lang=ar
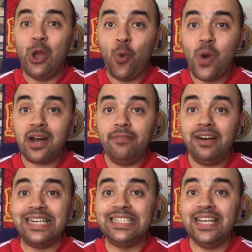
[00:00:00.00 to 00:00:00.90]

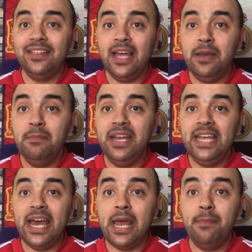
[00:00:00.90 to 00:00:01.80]
وقف سدا
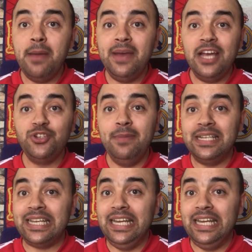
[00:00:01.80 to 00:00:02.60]
منيعا أمام هجمات